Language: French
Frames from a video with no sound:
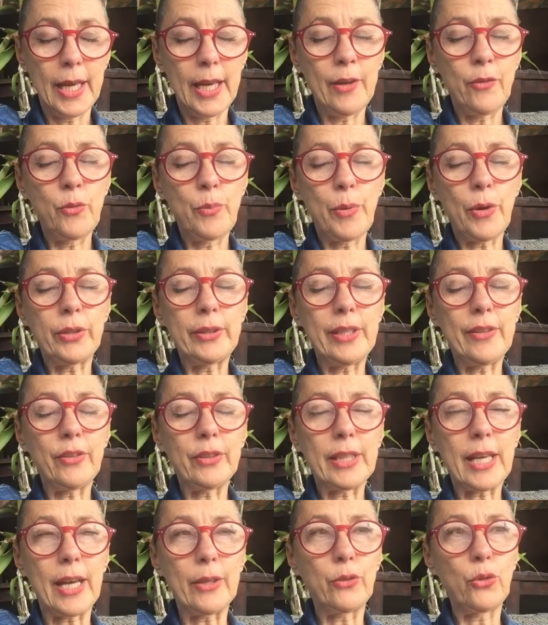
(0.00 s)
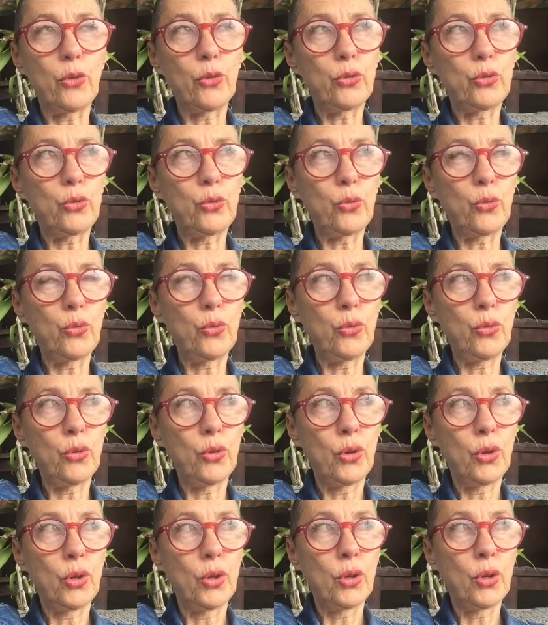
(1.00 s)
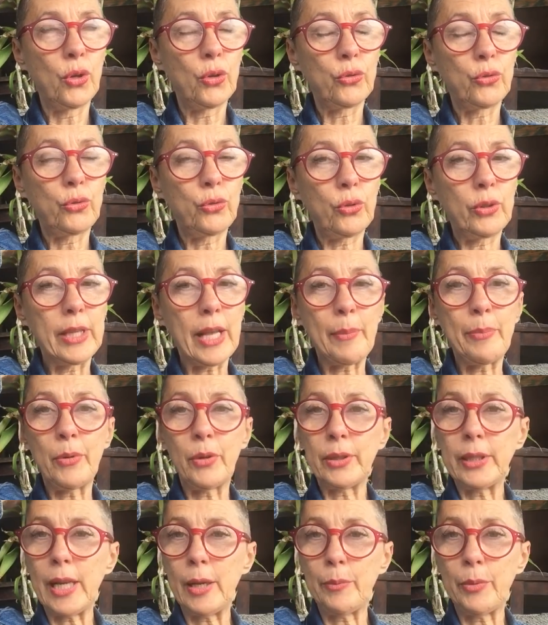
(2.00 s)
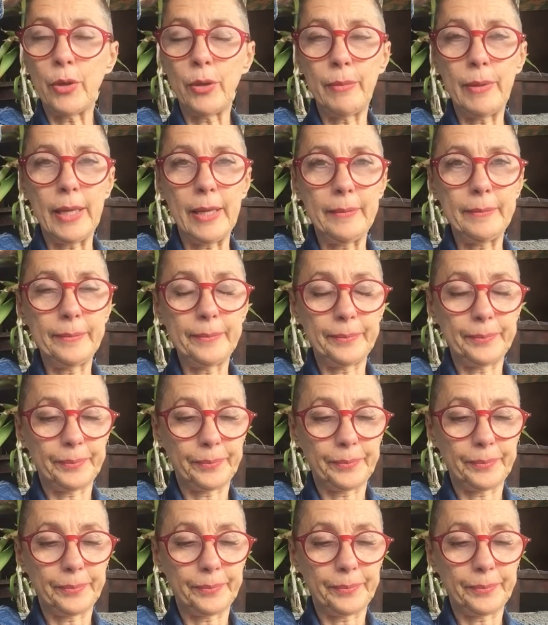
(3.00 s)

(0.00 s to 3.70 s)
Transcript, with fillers: Et vous portez votre attention sur n'importe quel problème.